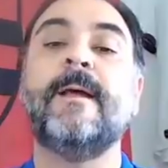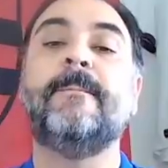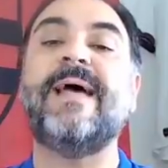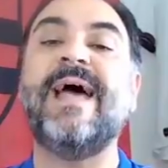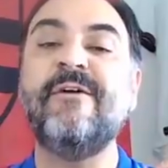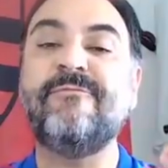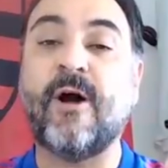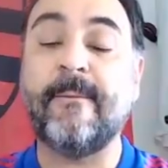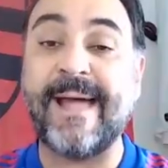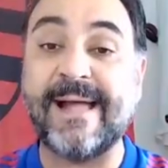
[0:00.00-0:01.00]
BR
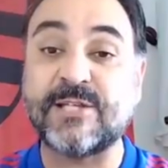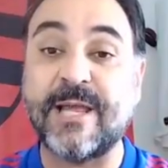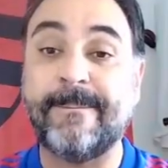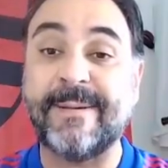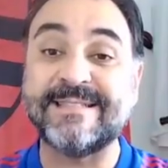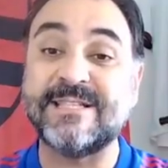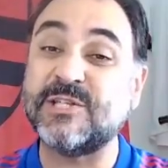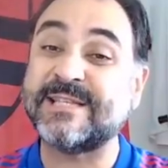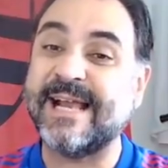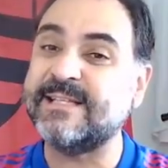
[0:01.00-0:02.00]
Forbet é a empresa de
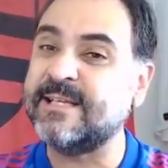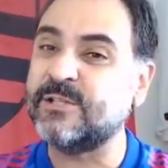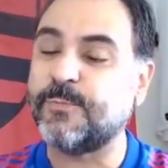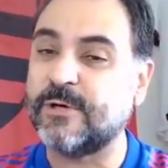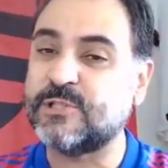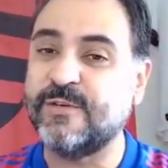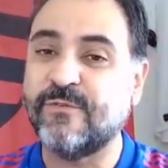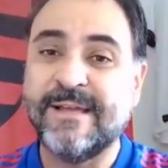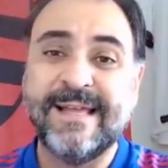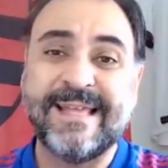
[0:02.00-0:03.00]
trading
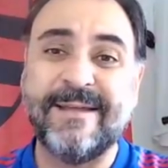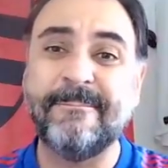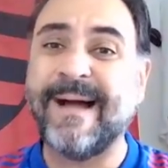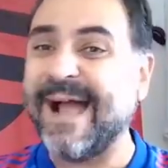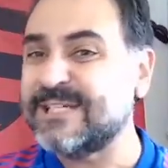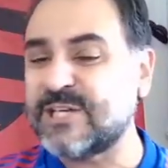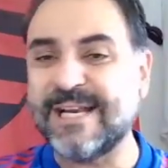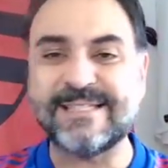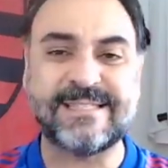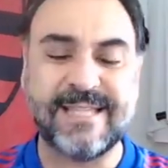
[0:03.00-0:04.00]
esportivo que mais
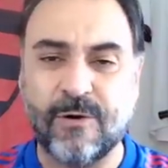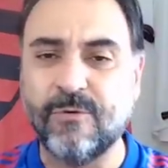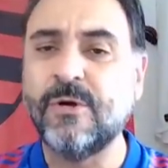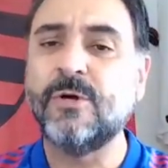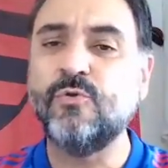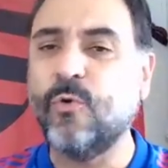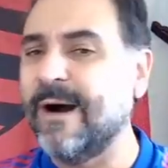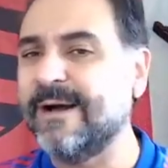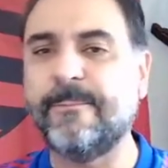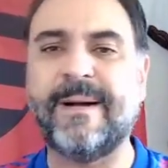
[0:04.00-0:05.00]
cresceu no
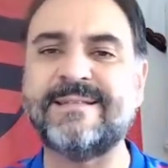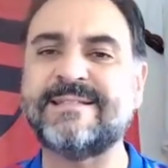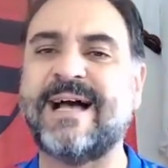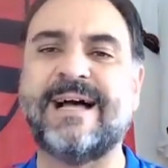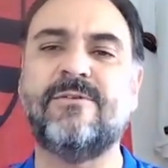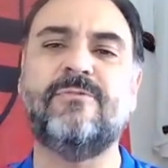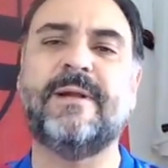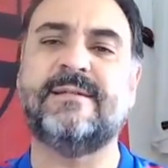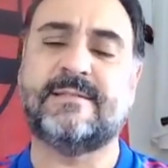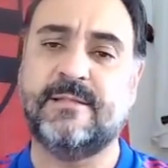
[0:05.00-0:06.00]
ano passado no
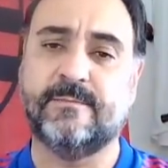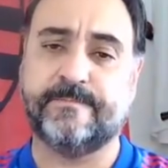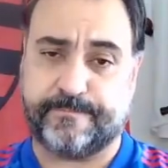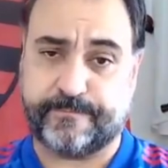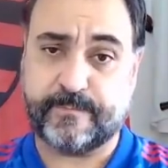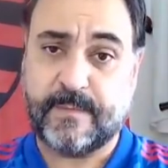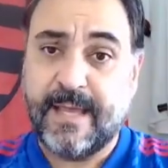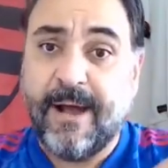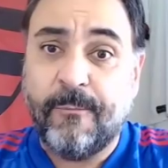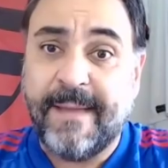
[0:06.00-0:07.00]
Brasil e
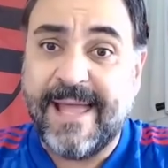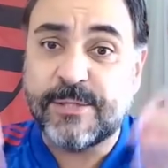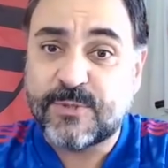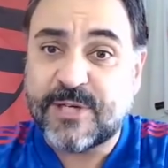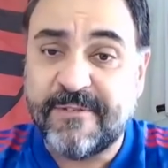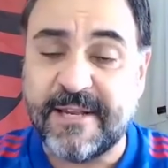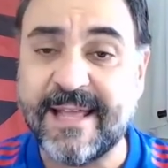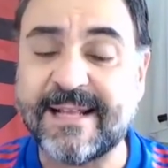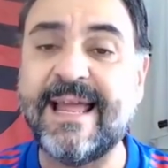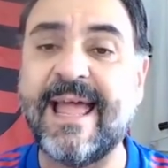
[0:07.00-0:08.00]
eu mesmo já
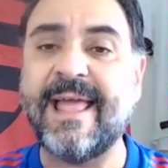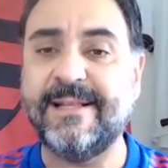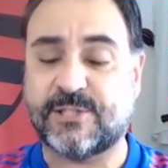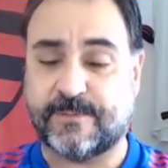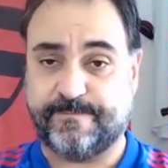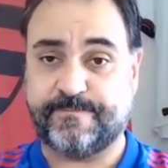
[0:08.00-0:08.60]
virei cliente.